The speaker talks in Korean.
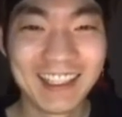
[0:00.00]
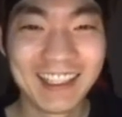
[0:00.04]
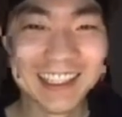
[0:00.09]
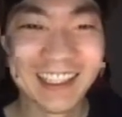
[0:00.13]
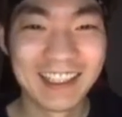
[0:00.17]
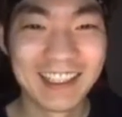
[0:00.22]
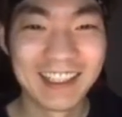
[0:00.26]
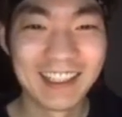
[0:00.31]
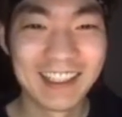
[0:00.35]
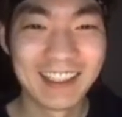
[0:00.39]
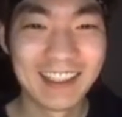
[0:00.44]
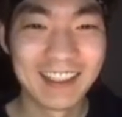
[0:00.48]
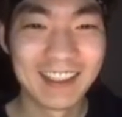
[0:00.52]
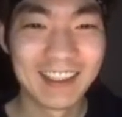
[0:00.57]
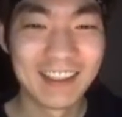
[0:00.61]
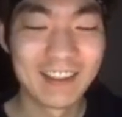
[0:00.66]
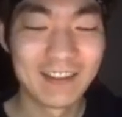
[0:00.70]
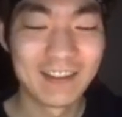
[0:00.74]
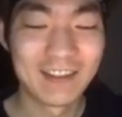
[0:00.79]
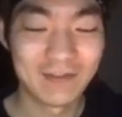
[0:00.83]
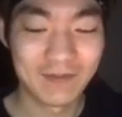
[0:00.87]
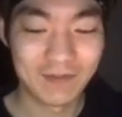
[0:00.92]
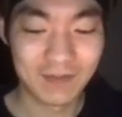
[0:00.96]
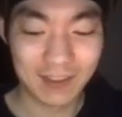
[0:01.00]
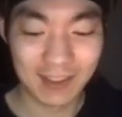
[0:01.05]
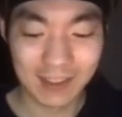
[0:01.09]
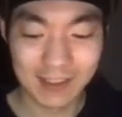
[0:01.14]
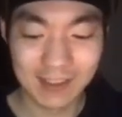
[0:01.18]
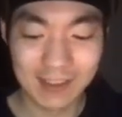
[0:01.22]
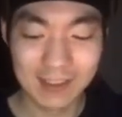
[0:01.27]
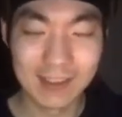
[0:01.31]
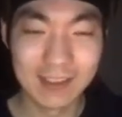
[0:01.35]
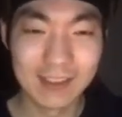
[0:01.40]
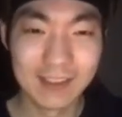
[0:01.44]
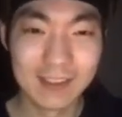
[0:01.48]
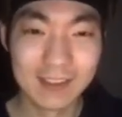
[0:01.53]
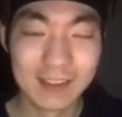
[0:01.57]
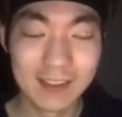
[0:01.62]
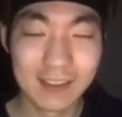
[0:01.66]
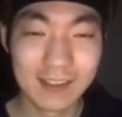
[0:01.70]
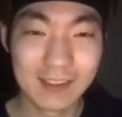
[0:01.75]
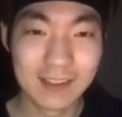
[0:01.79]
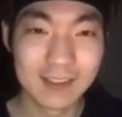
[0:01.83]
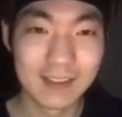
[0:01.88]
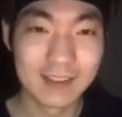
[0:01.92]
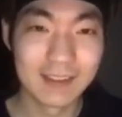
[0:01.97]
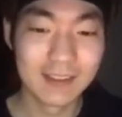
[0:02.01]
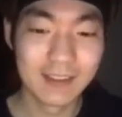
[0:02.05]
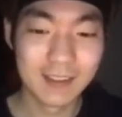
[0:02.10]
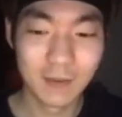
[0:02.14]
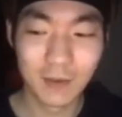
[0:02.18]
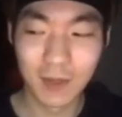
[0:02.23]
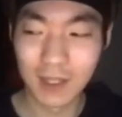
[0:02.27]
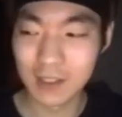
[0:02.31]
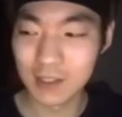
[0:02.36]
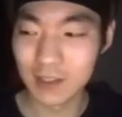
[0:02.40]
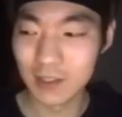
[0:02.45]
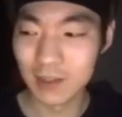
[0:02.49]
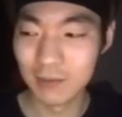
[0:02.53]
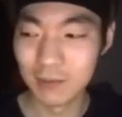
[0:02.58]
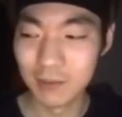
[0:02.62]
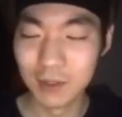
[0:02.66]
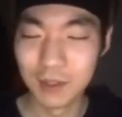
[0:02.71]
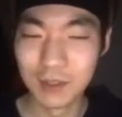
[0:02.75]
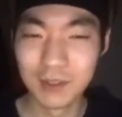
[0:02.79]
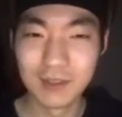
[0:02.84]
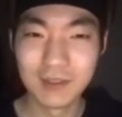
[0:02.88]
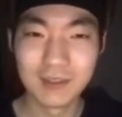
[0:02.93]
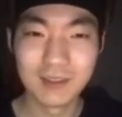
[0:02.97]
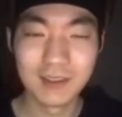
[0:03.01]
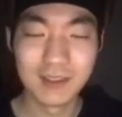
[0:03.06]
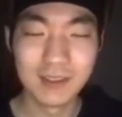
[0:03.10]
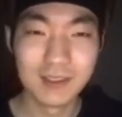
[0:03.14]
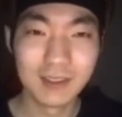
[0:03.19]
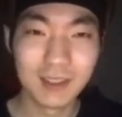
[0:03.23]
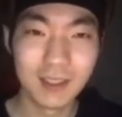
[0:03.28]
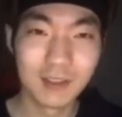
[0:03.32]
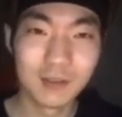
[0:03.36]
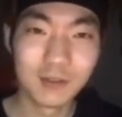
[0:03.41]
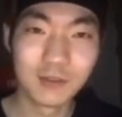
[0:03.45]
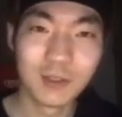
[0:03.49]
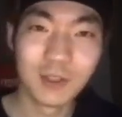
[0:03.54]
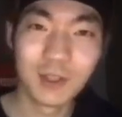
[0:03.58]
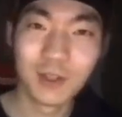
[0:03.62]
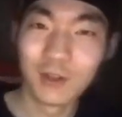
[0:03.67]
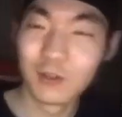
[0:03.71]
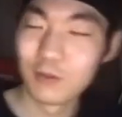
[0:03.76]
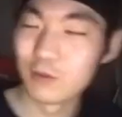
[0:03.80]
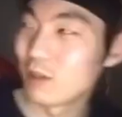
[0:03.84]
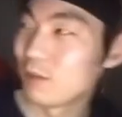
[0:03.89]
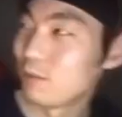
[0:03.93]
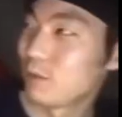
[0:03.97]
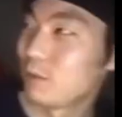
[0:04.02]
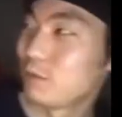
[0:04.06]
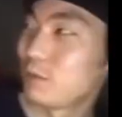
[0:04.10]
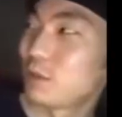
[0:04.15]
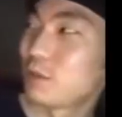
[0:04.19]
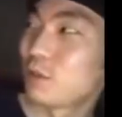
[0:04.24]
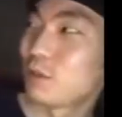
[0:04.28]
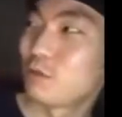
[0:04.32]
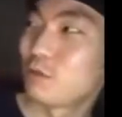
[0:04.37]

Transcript: 뭐야, 이 분위기 좋네. 쓱, 쓱 와서 한번 인사해주세요. 얼굴 한번